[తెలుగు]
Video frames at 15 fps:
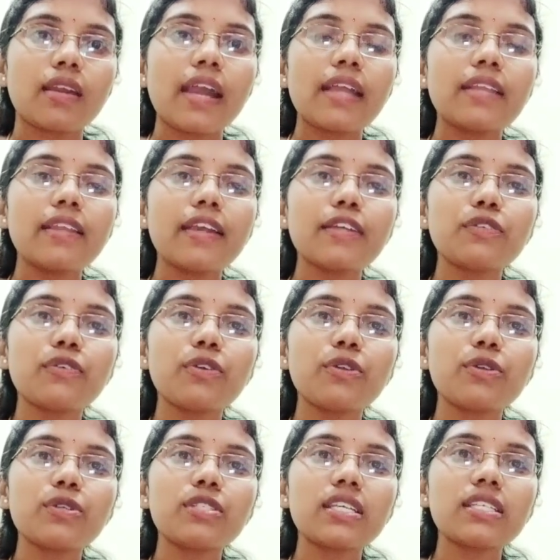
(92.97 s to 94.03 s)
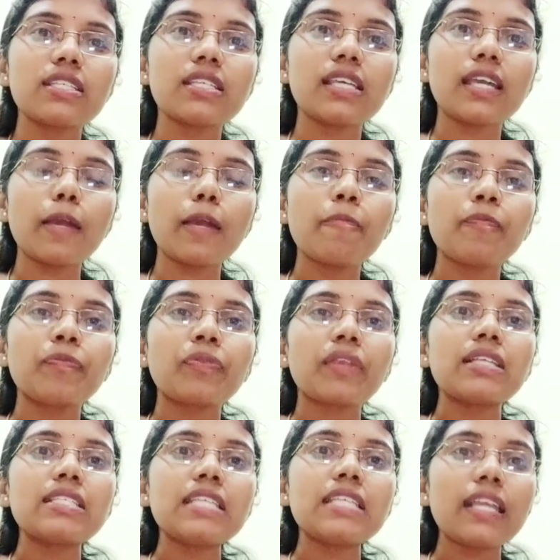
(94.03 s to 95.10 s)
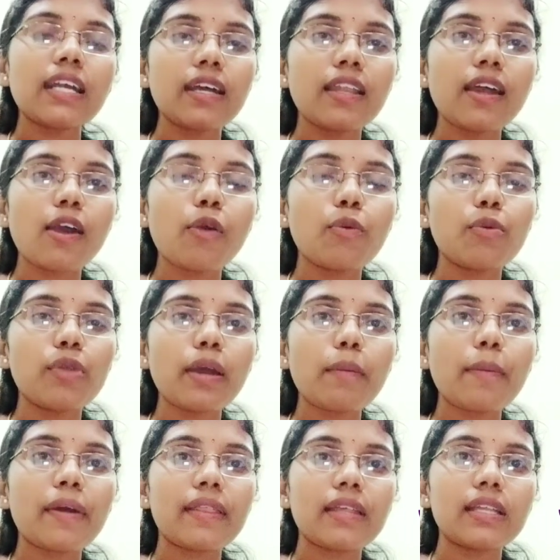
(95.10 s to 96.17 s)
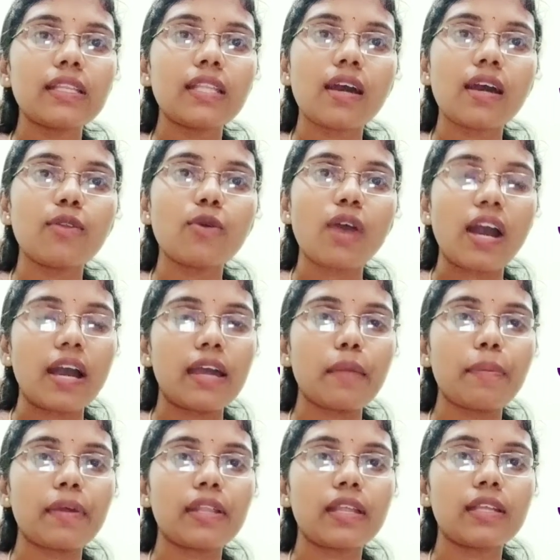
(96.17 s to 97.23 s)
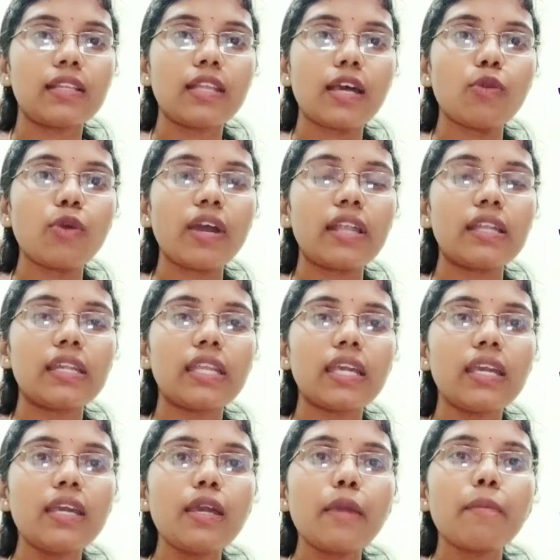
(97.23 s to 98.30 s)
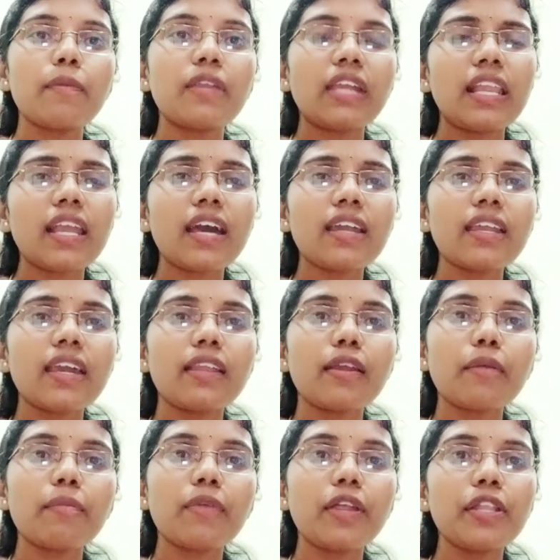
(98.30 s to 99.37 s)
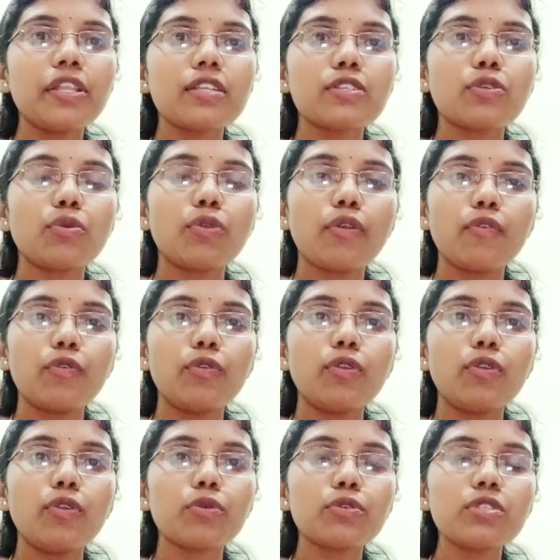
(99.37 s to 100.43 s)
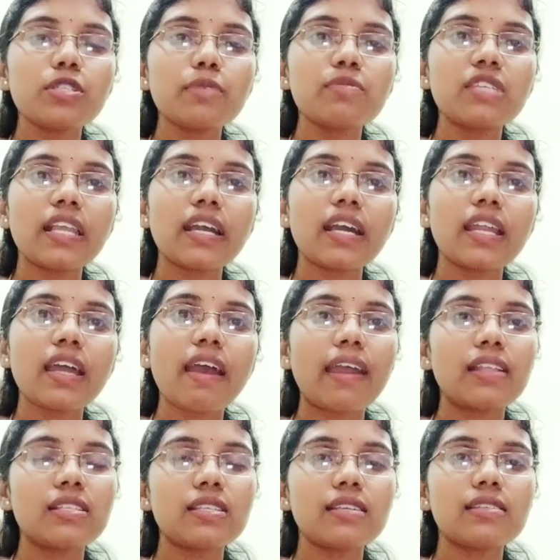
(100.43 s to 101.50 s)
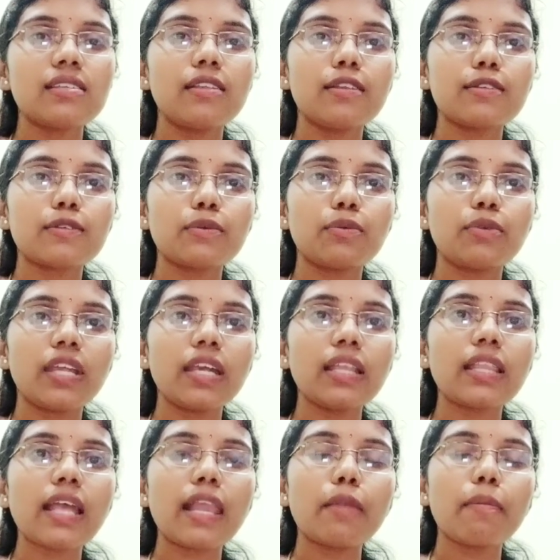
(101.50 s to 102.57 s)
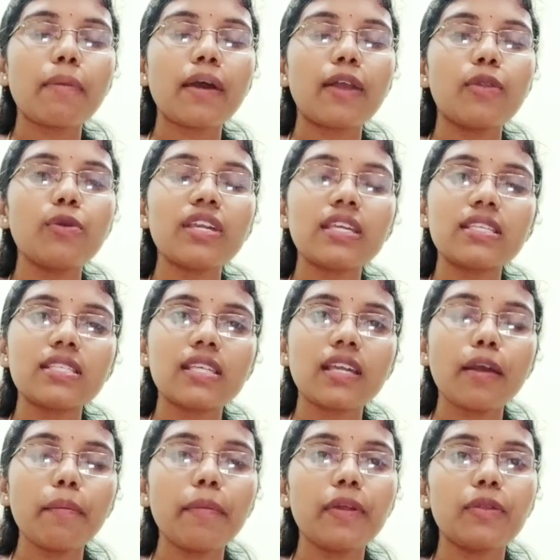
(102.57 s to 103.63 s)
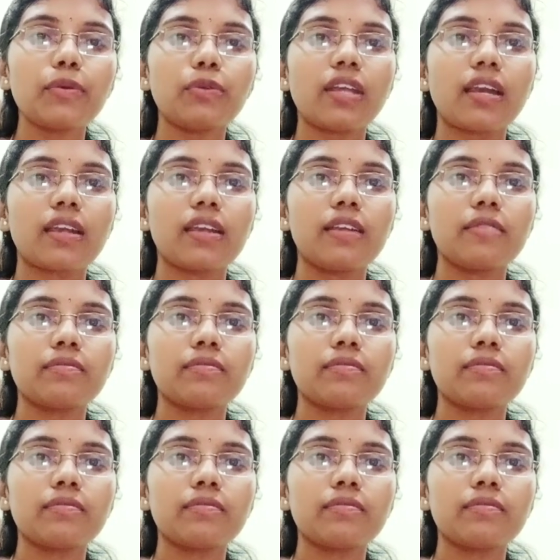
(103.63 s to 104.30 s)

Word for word: అండ్ నెక్స్ట్ వన్ వచ్చేసి జీలకర్ర ఉన్న పదార్థాలు ఆహార పదార్థాలు అంటే మీరు ఎలానైనా మీరు తీసుకునే ఫుడ్లో కొంచెం జీలకర్ర యాడ్ చేసి తీసుకుంటే తల్లిపాలు ఈజీగా పెరుగుతాయి